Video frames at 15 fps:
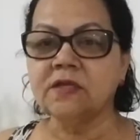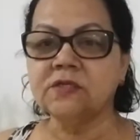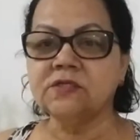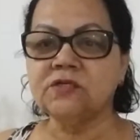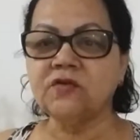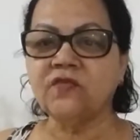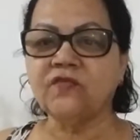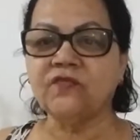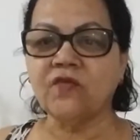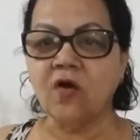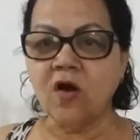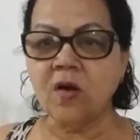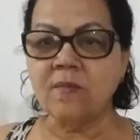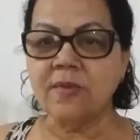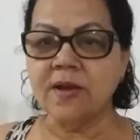de
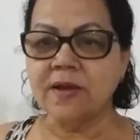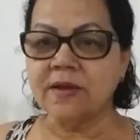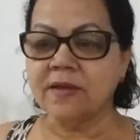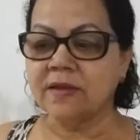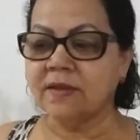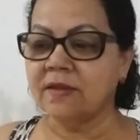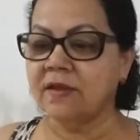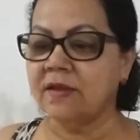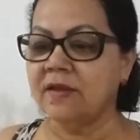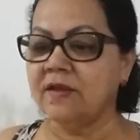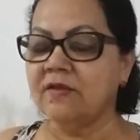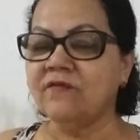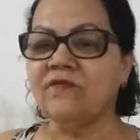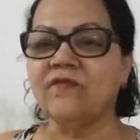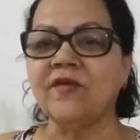forma
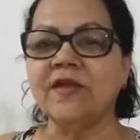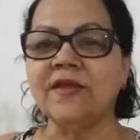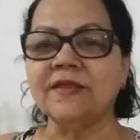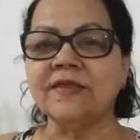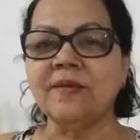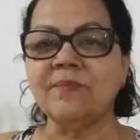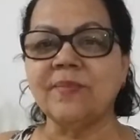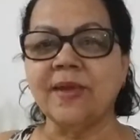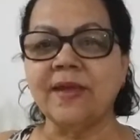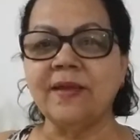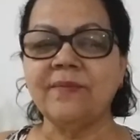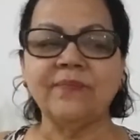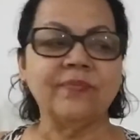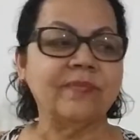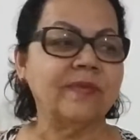que venha
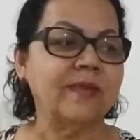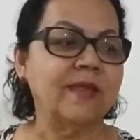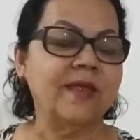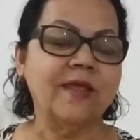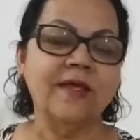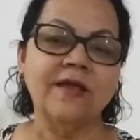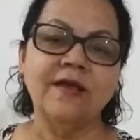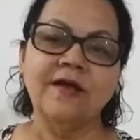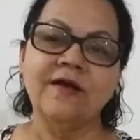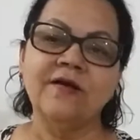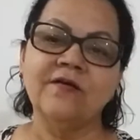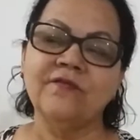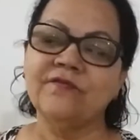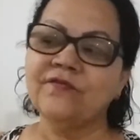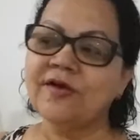também
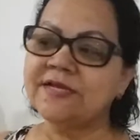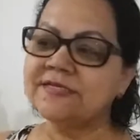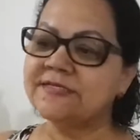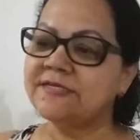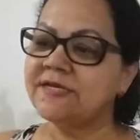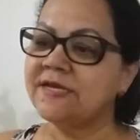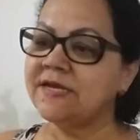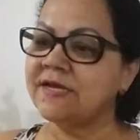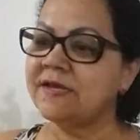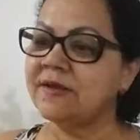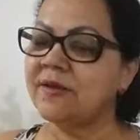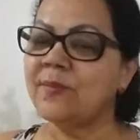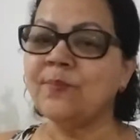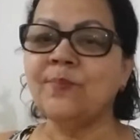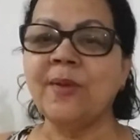
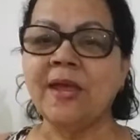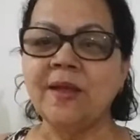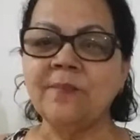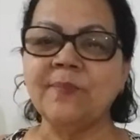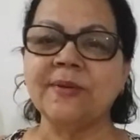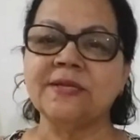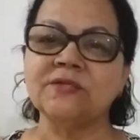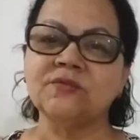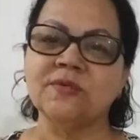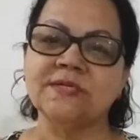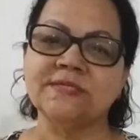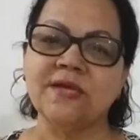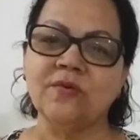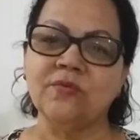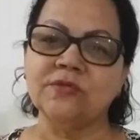fazer bem para a sua
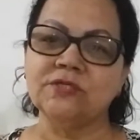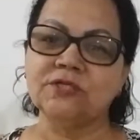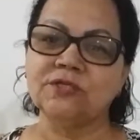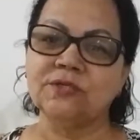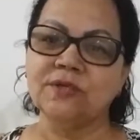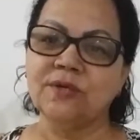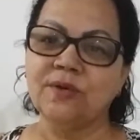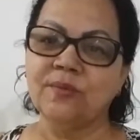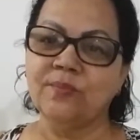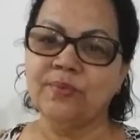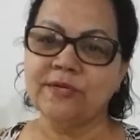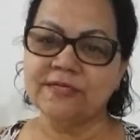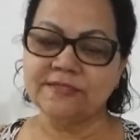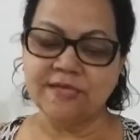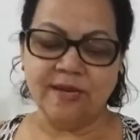saúde.
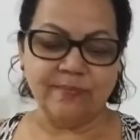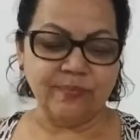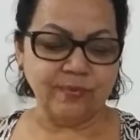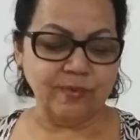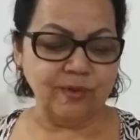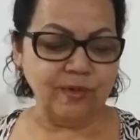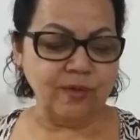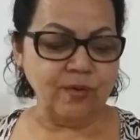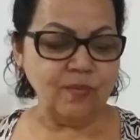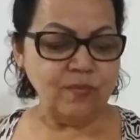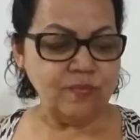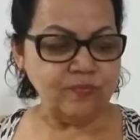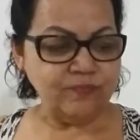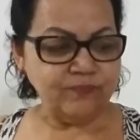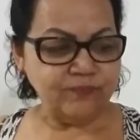Por exemplo,
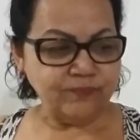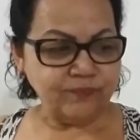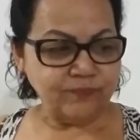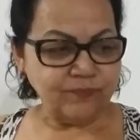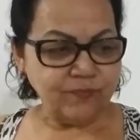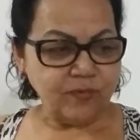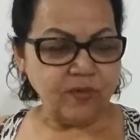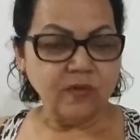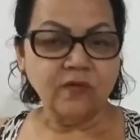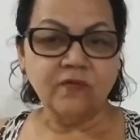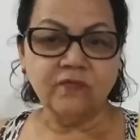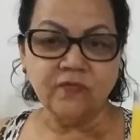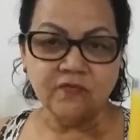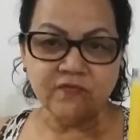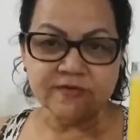eu
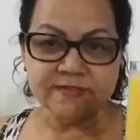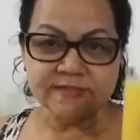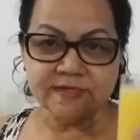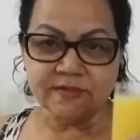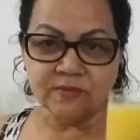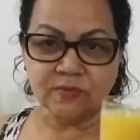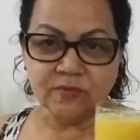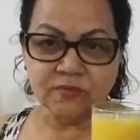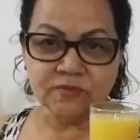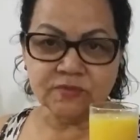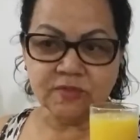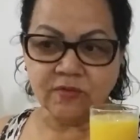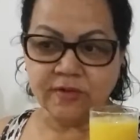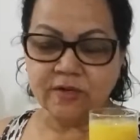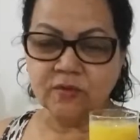vou fazer o uso
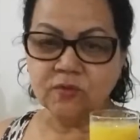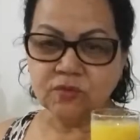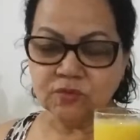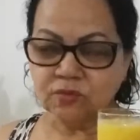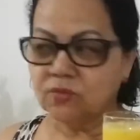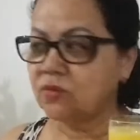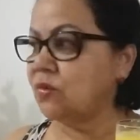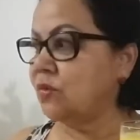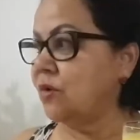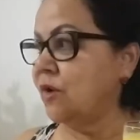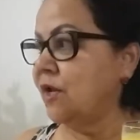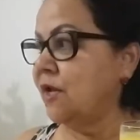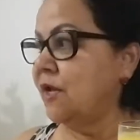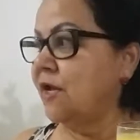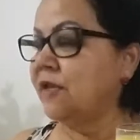agora no suco.
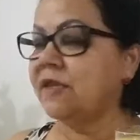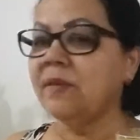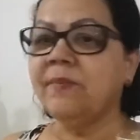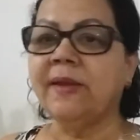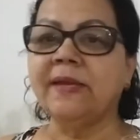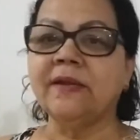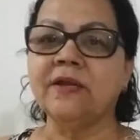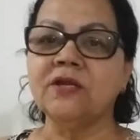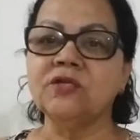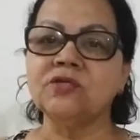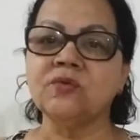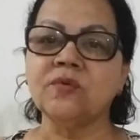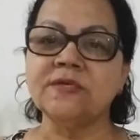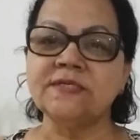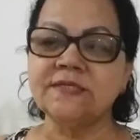E também na hora de
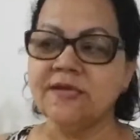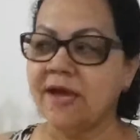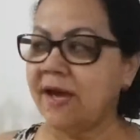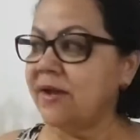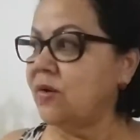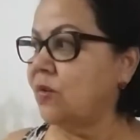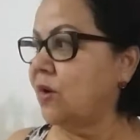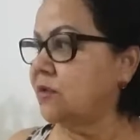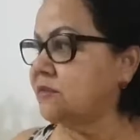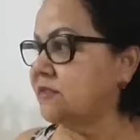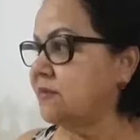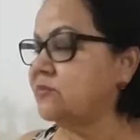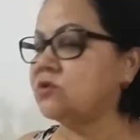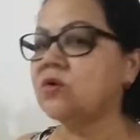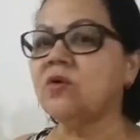cozinhar, eu gosto
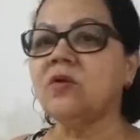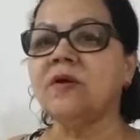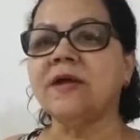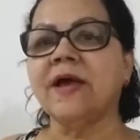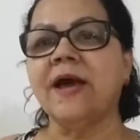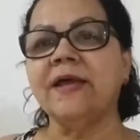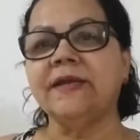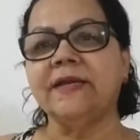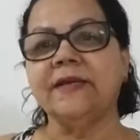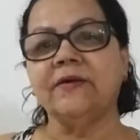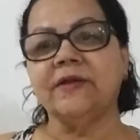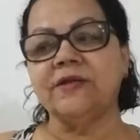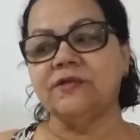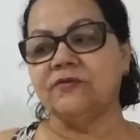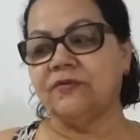sempre de colocar, né? Na
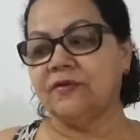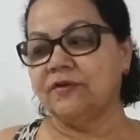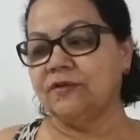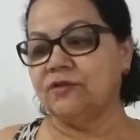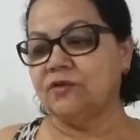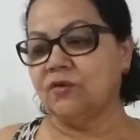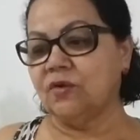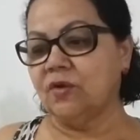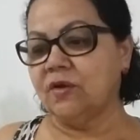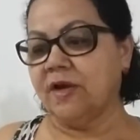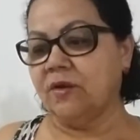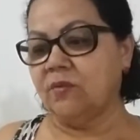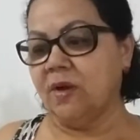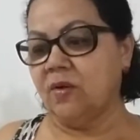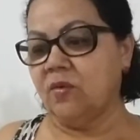hora de, de
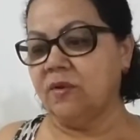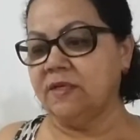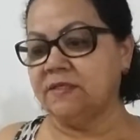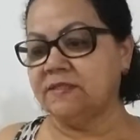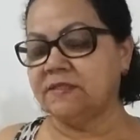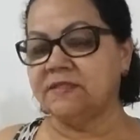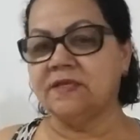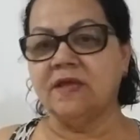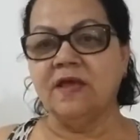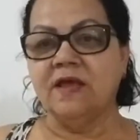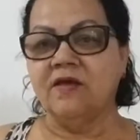colocar no arroz,